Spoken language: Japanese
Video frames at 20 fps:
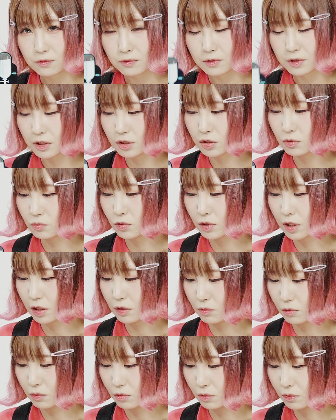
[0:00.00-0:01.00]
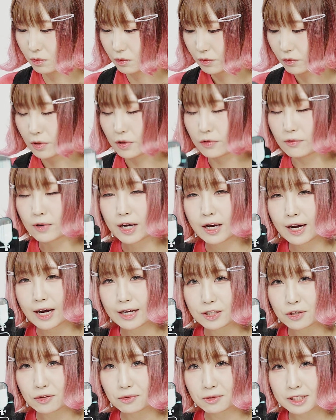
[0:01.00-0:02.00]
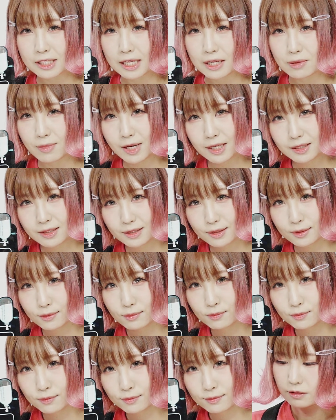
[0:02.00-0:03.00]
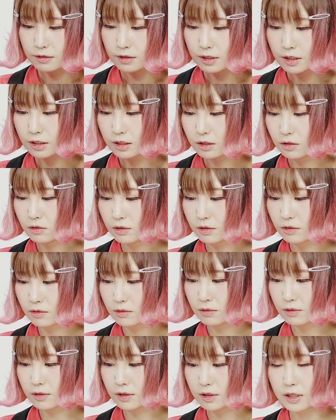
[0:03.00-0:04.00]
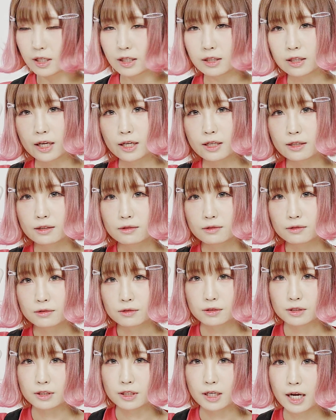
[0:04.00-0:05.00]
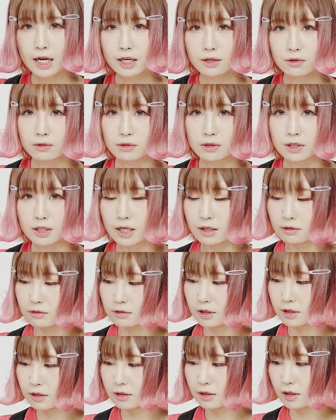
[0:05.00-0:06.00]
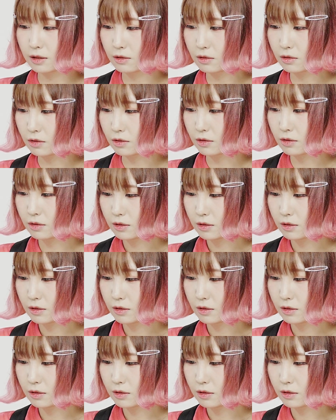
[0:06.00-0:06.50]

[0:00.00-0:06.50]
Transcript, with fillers: 私も結構これは愛用しています私の携帯こちら iPhone になるんですけど